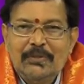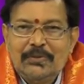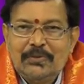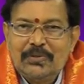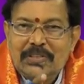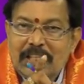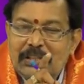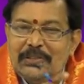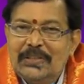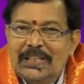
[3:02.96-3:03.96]
కావచ్చు
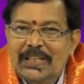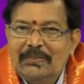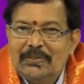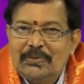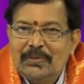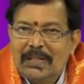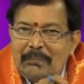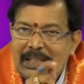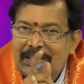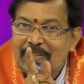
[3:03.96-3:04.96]
స్నేహితులతో కావచ్చు
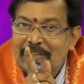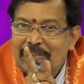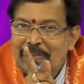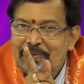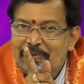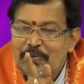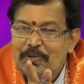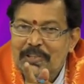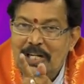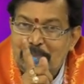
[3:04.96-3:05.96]
లేక బయట వారితో కావచ్చు
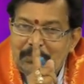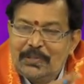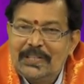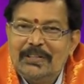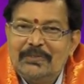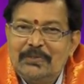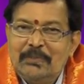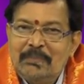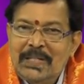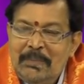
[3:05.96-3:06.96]
షాప్స్లో
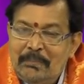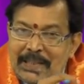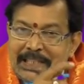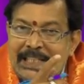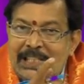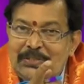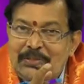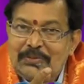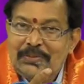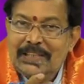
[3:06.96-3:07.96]
కావచ్చు ప్రయాణాలు
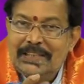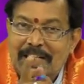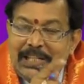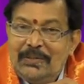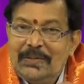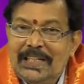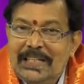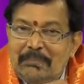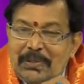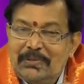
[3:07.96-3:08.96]
చేస్తుంటే ట్రైన్లో
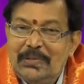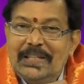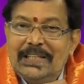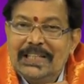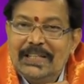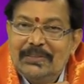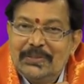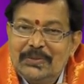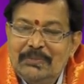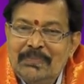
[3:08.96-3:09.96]
కానీ బస్సులో కానీ
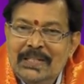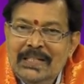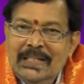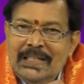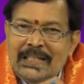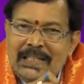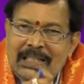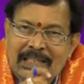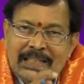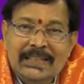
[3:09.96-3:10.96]
కావచ్చు
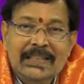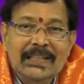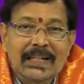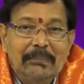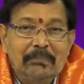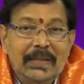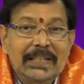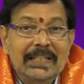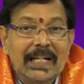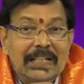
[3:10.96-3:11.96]
లేదా
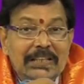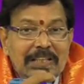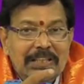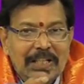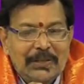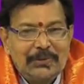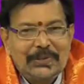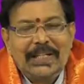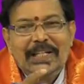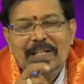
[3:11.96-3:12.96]
పై
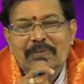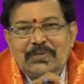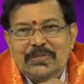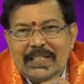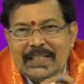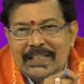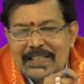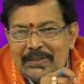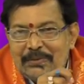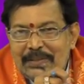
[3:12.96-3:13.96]
అధికారులతోనే కావచ్చు
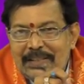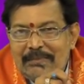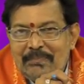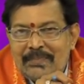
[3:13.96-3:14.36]
ఎక్కడా కూడా